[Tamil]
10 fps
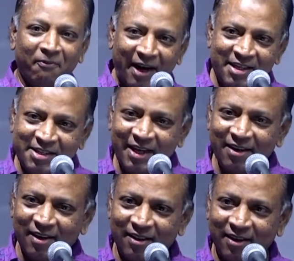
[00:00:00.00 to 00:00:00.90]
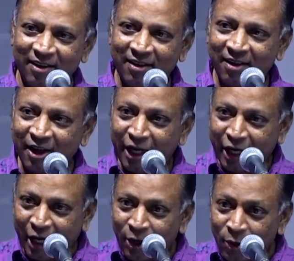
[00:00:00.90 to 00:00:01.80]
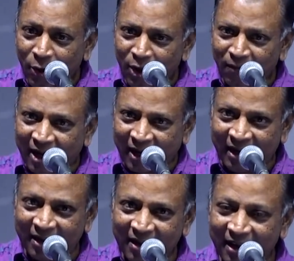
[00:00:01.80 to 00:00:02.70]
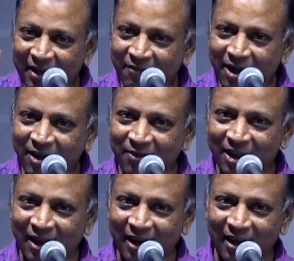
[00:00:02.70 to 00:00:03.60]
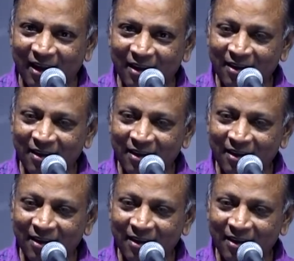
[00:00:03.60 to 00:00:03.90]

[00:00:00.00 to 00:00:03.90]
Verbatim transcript: வெற்றின்றது இன்னொருவரை நீ வெல்லுவதல்ல